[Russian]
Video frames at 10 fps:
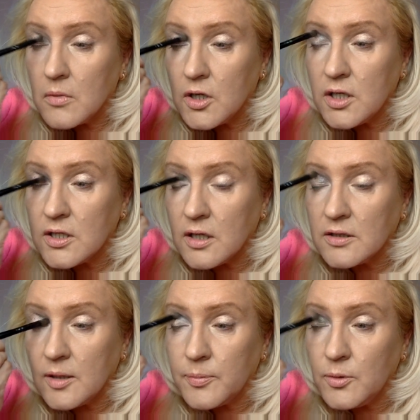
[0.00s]
Я
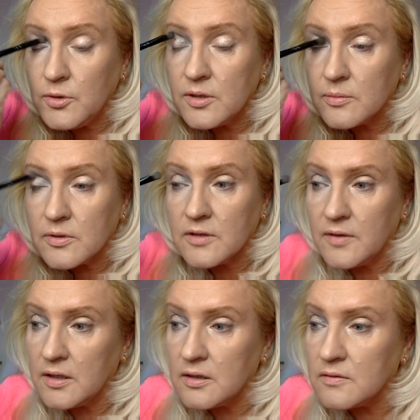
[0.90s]
никогда, помню, я
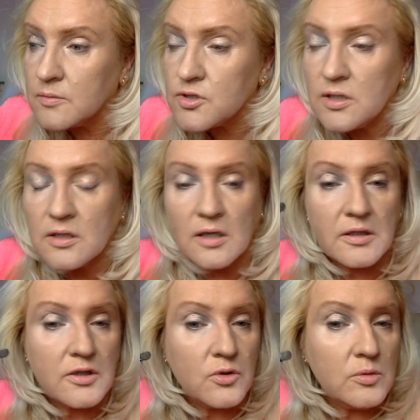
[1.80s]
говорила вам, что я
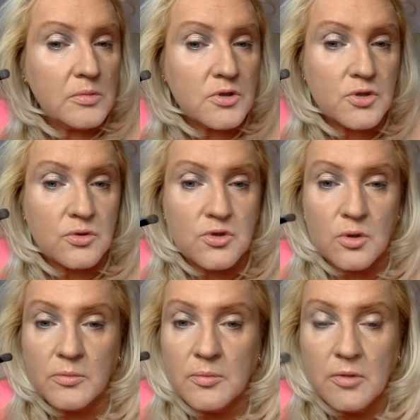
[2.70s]
никогда не думала, что
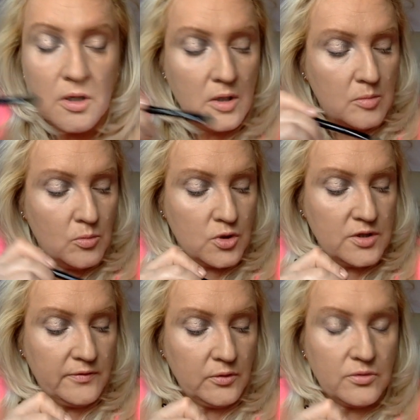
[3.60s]
темным
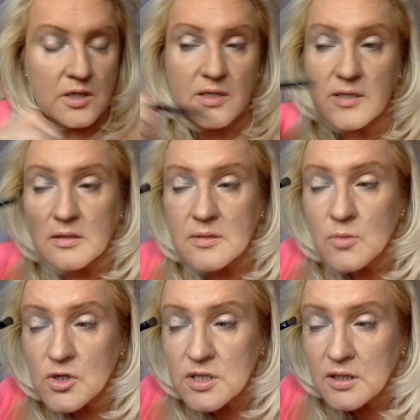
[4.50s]
можно внутри делать.
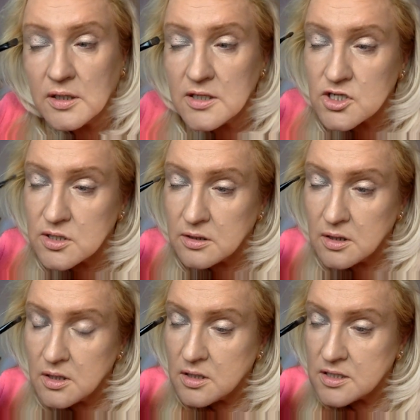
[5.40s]
Можно, конечно,
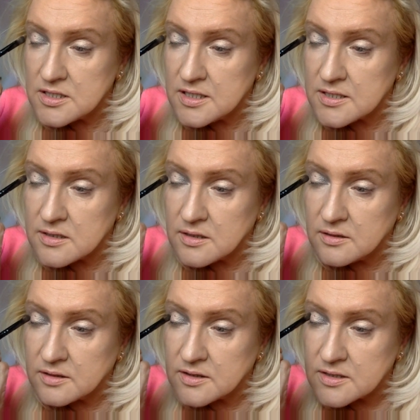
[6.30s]
здесь
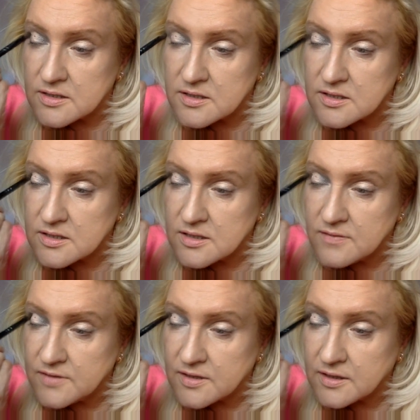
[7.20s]

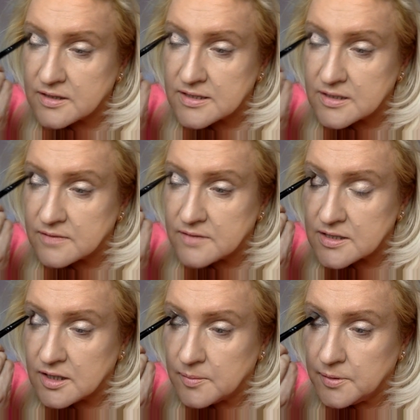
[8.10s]
интенсифицировать
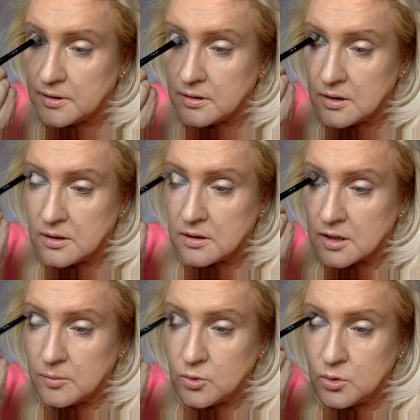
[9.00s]
как бы,
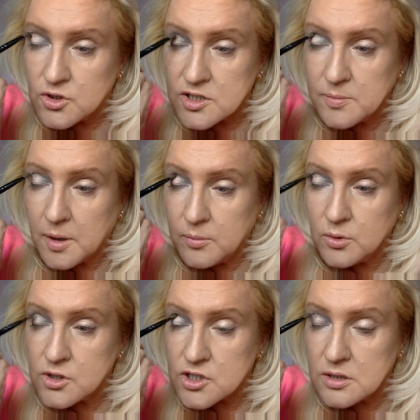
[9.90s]
кому хочется
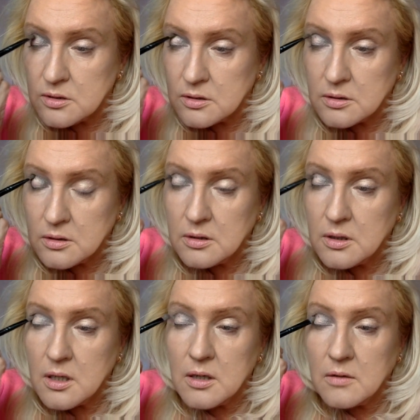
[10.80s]
побольше.
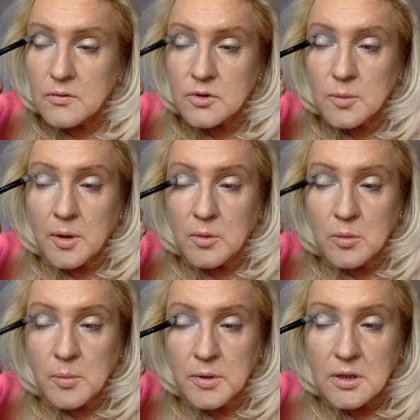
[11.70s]
Вот, но,
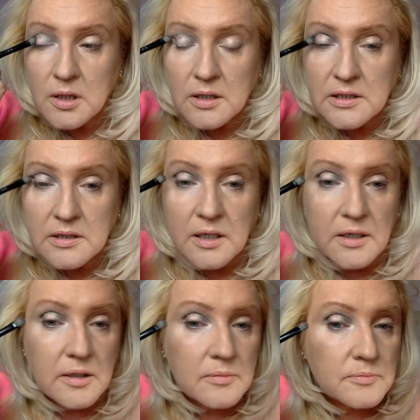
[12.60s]
по-моему, было как-то
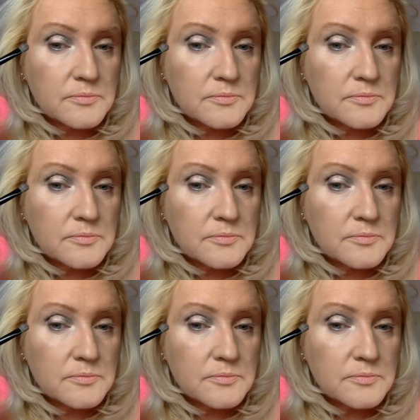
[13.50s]
так.